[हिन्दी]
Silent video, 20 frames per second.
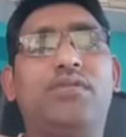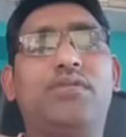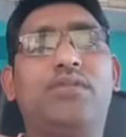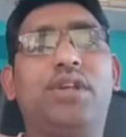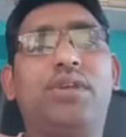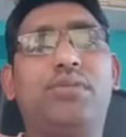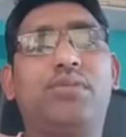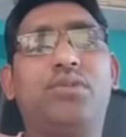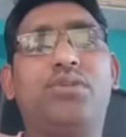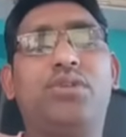
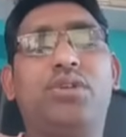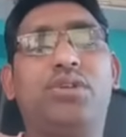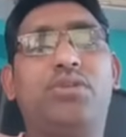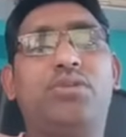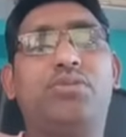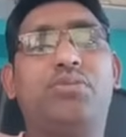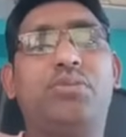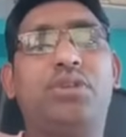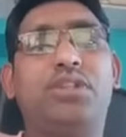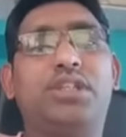फेफड़ों के
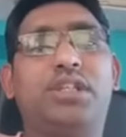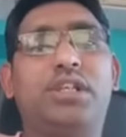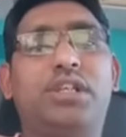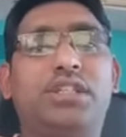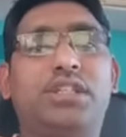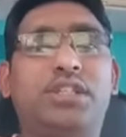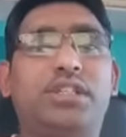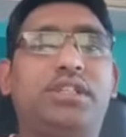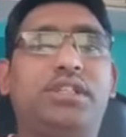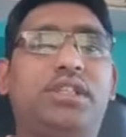रूप में
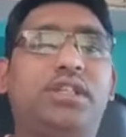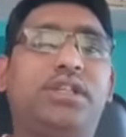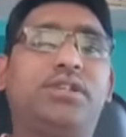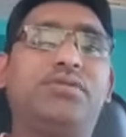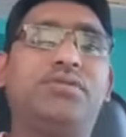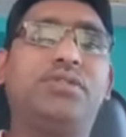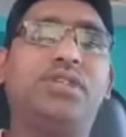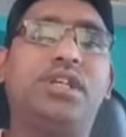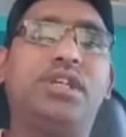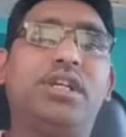जाना जाता है
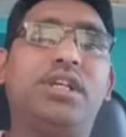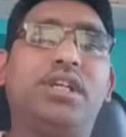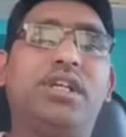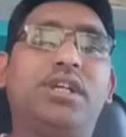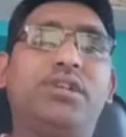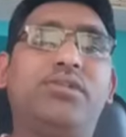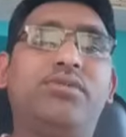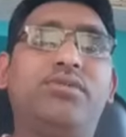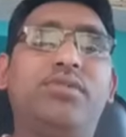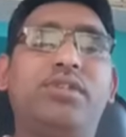ऑप्शन ए
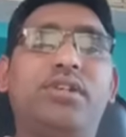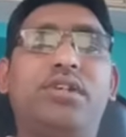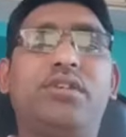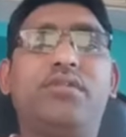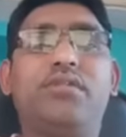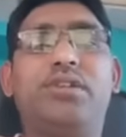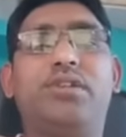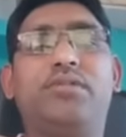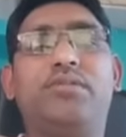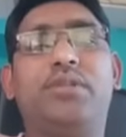है टुंडरा
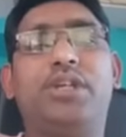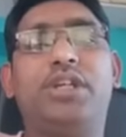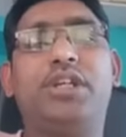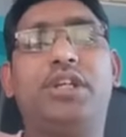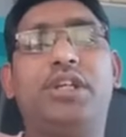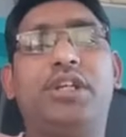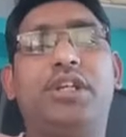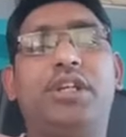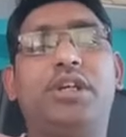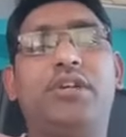वन बै
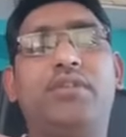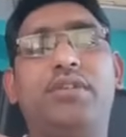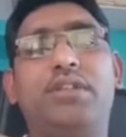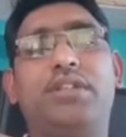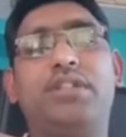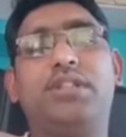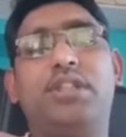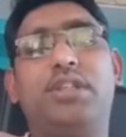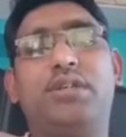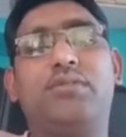टेगा
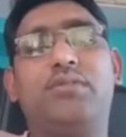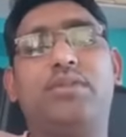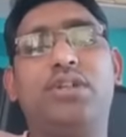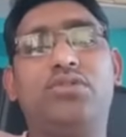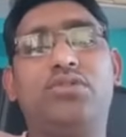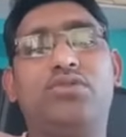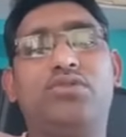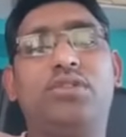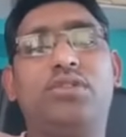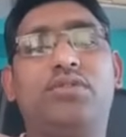वन स
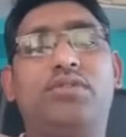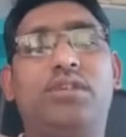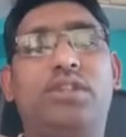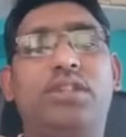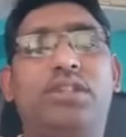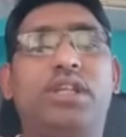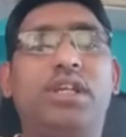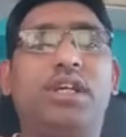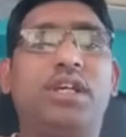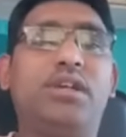मानसूनी
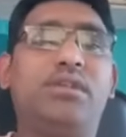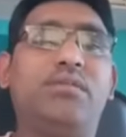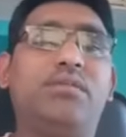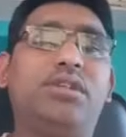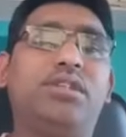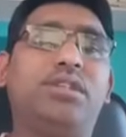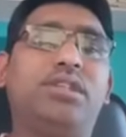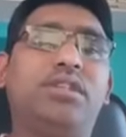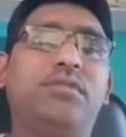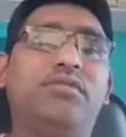वन द है
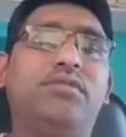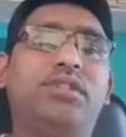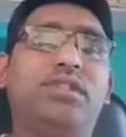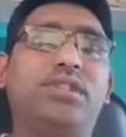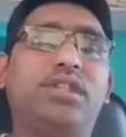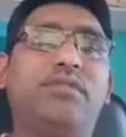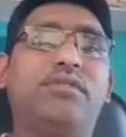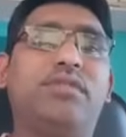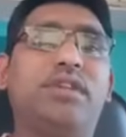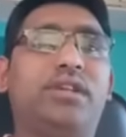अमेजन
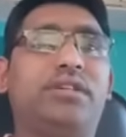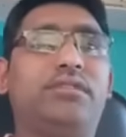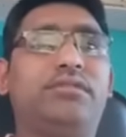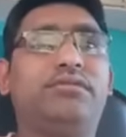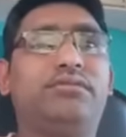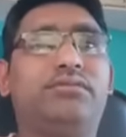वर्षा वन